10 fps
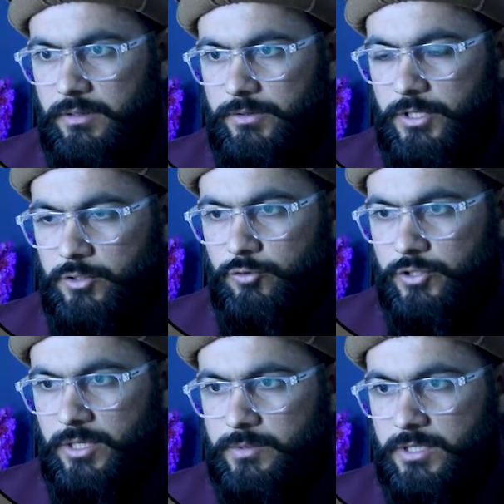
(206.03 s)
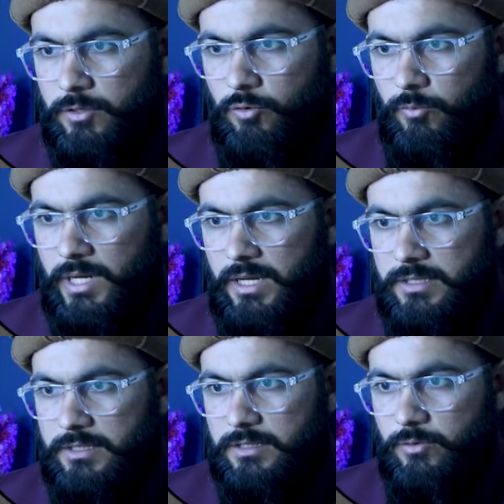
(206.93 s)
ये जो शेप्स हैं इनको मिला
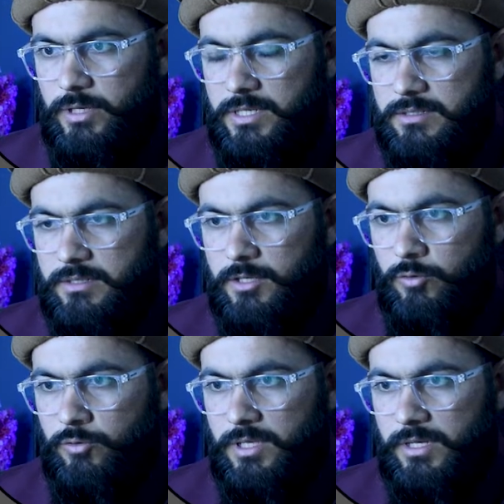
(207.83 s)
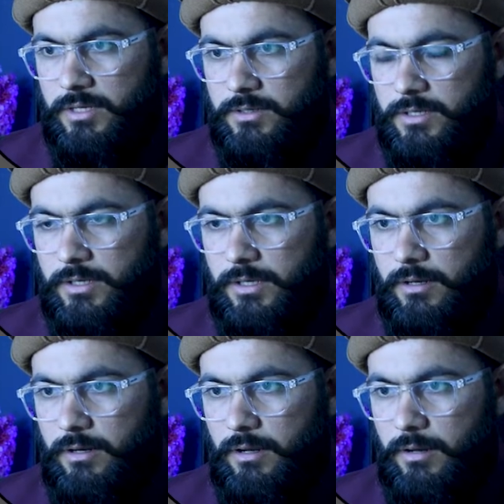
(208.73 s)
देता हूँ इससे ये होता है कि ये
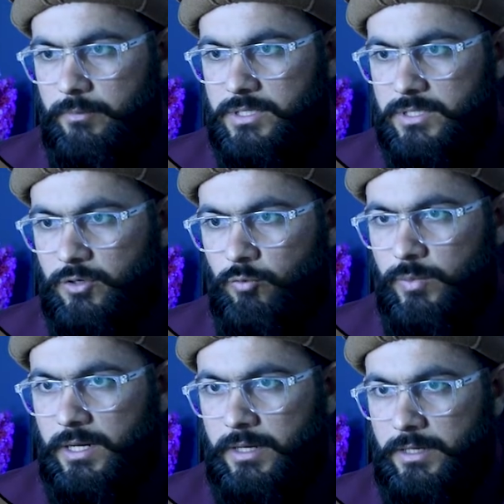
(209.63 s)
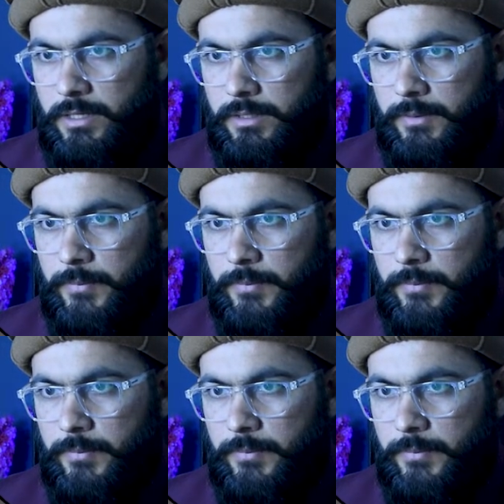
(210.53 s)
अब इसके ऊपर आ गया है